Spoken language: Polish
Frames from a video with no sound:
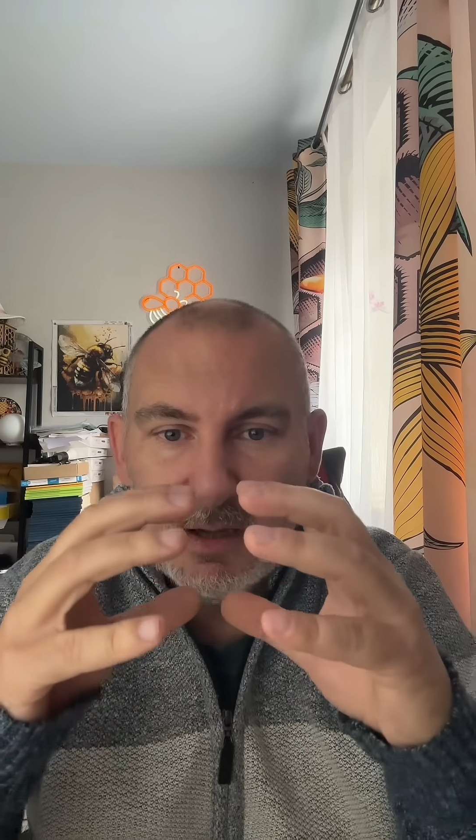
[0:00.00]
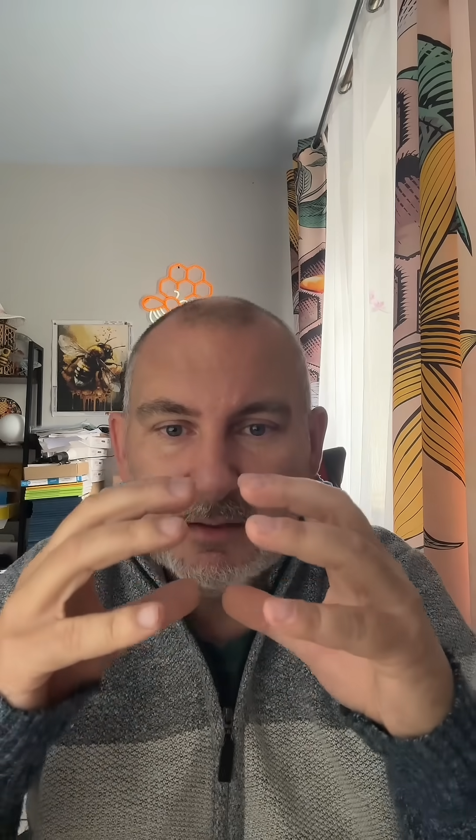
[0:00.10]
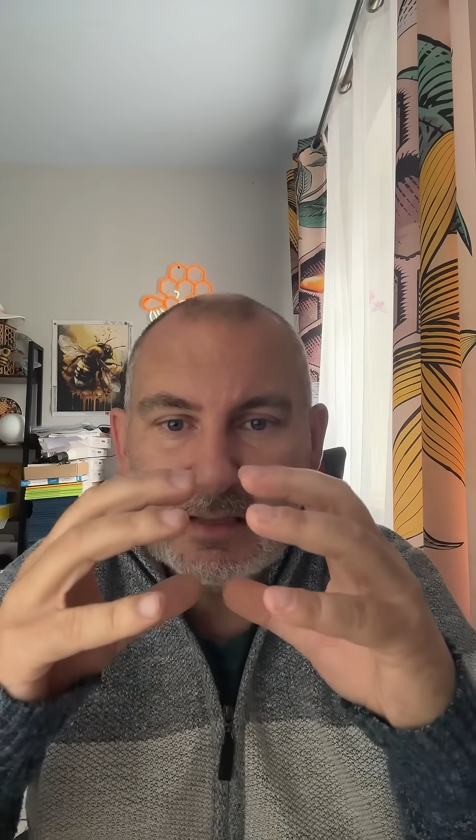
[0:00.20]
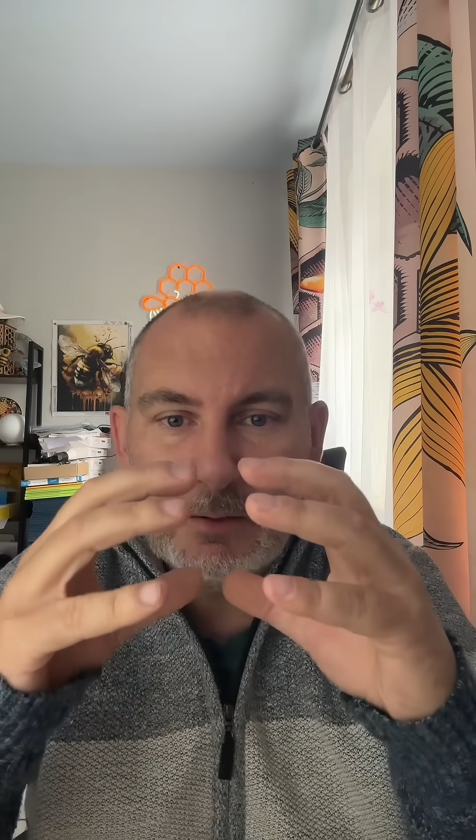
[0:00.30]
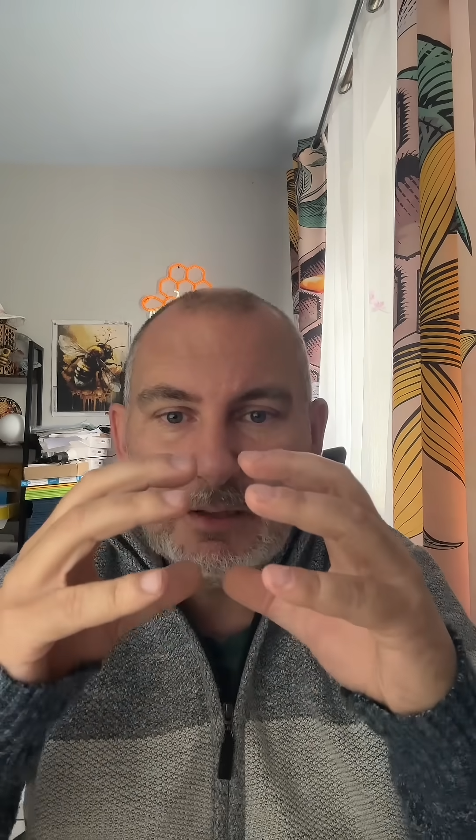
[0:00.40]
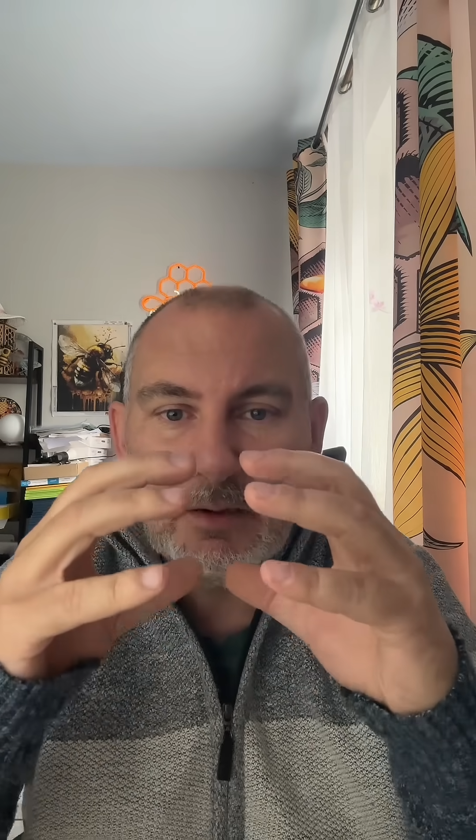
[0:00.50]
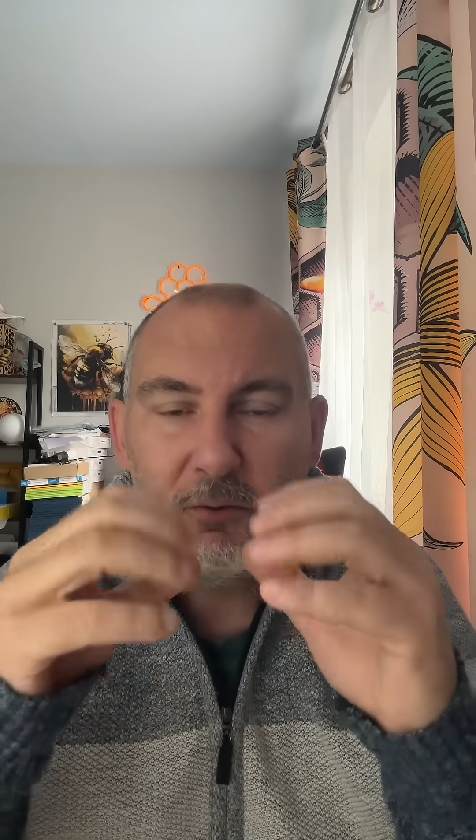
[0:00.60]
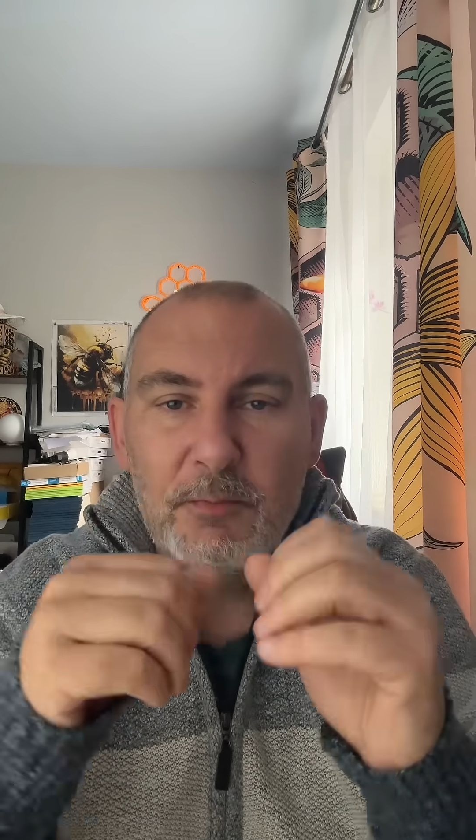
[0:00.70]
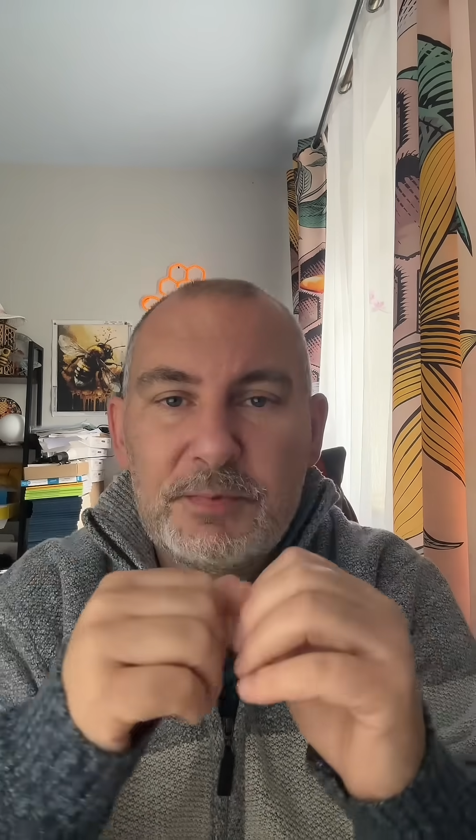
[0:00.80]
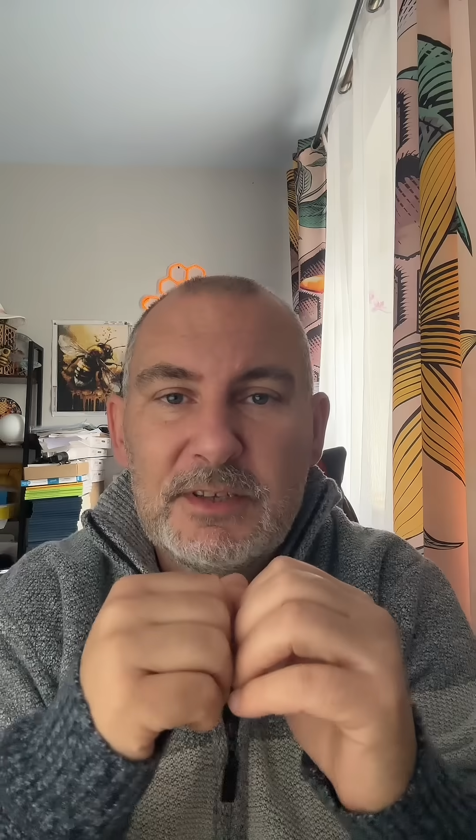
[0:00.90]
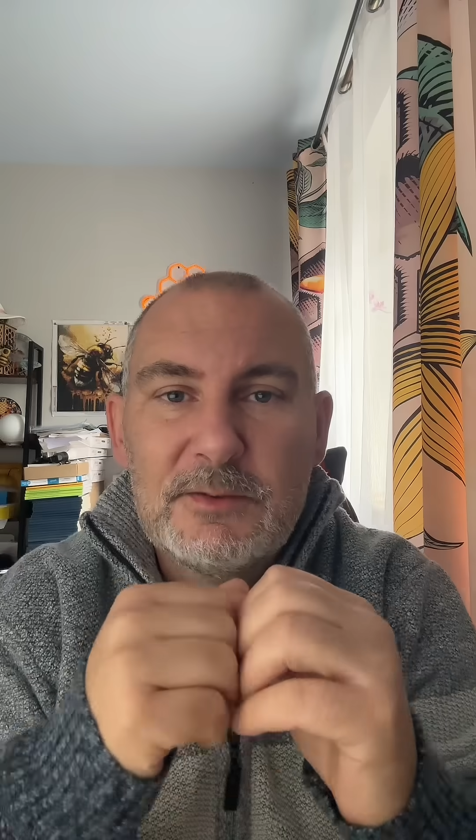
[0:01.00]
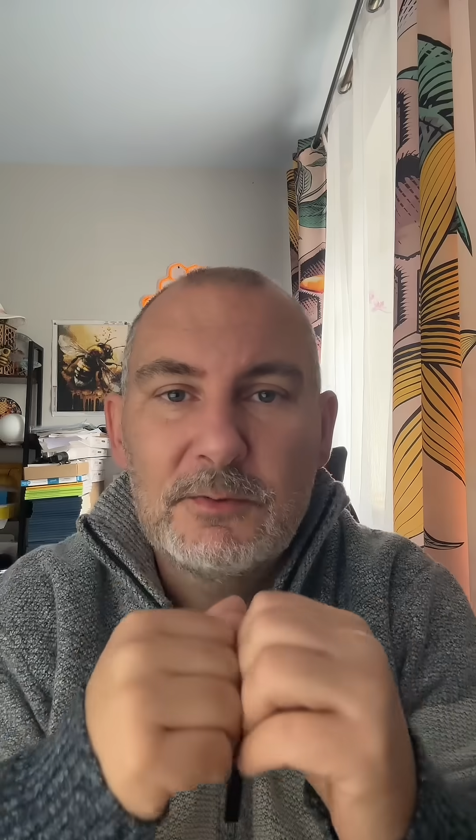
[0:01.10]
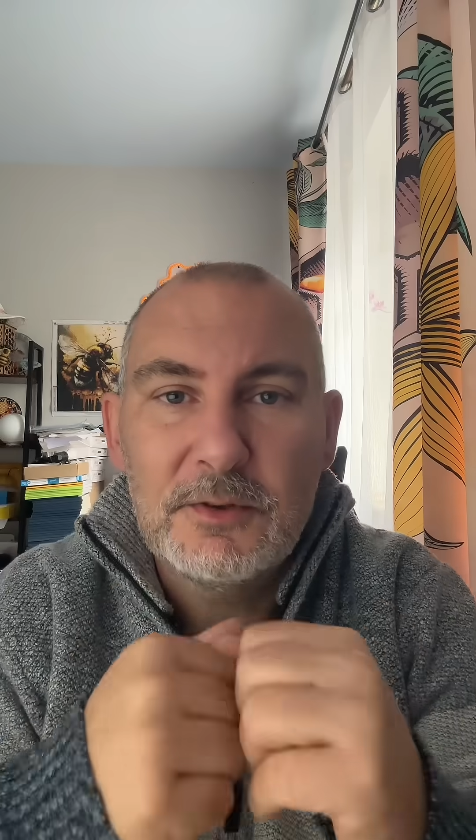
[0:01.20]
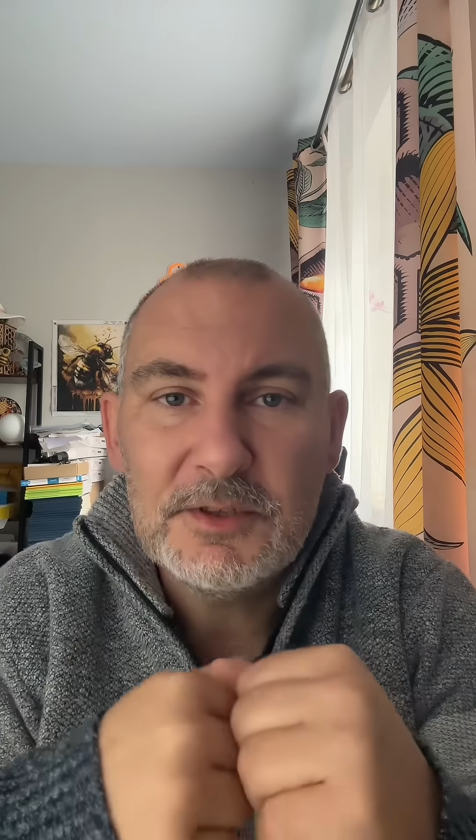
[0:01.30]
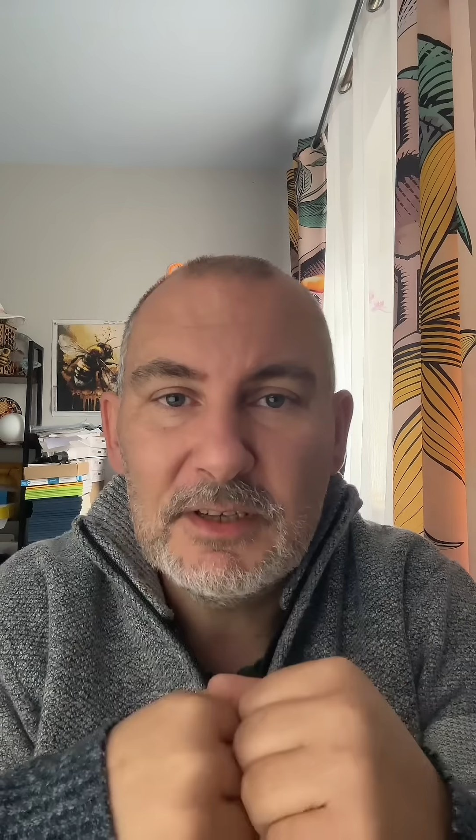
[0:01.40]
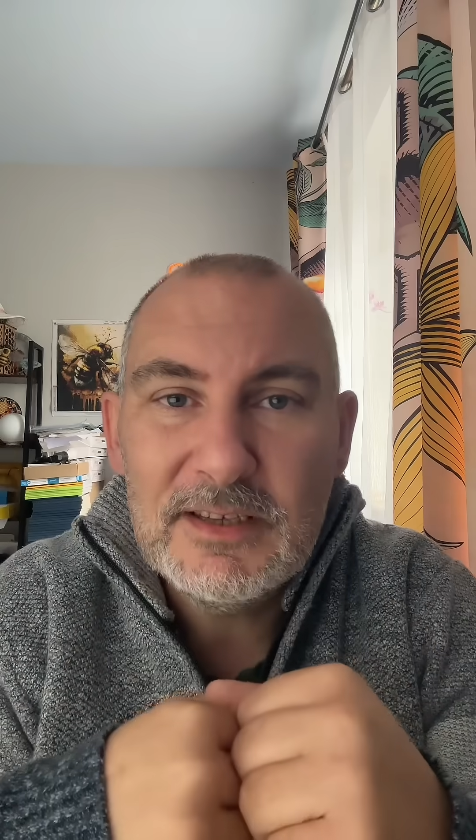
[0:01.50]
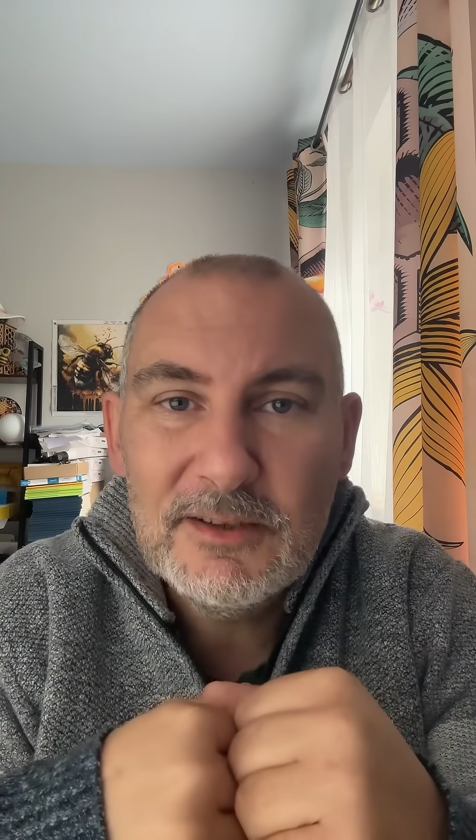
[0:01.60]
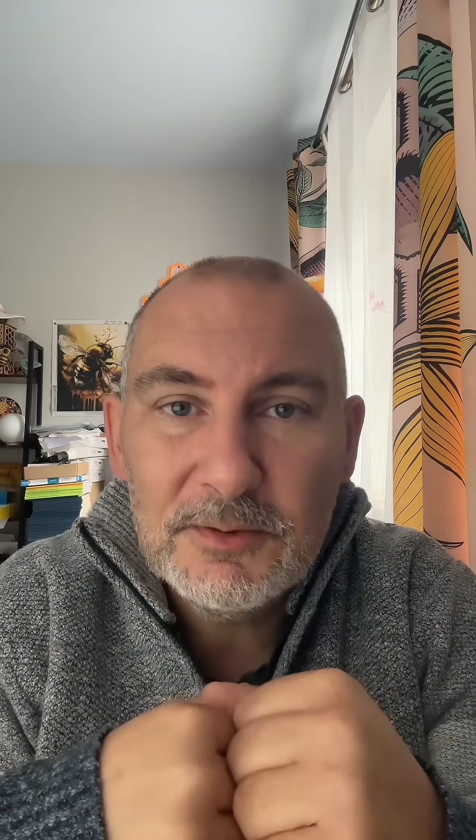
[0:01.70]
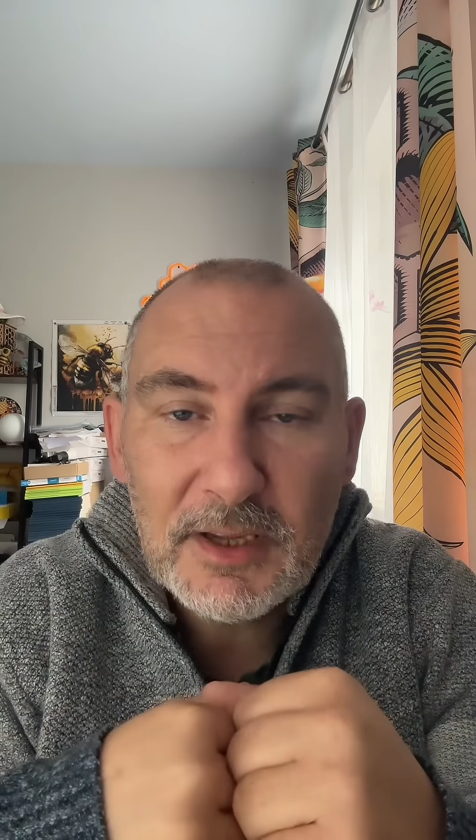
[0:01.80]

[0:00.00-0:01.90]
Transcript: cały ten kłąb przesunąć i idą